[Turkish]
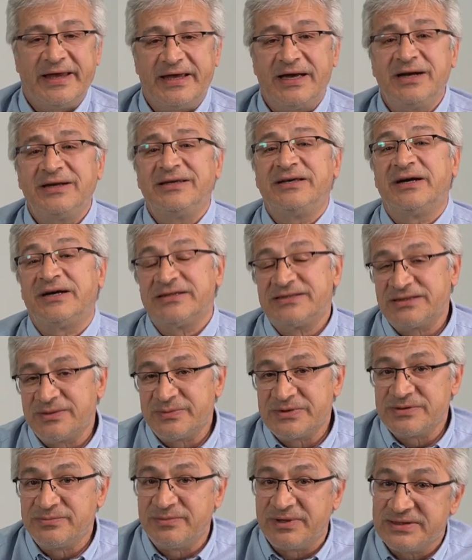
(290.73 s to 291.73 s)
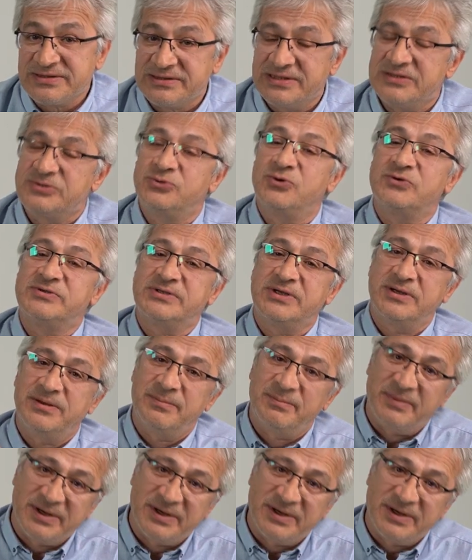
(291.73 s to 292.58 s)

Eğer ki hastamızın maskesi yoksa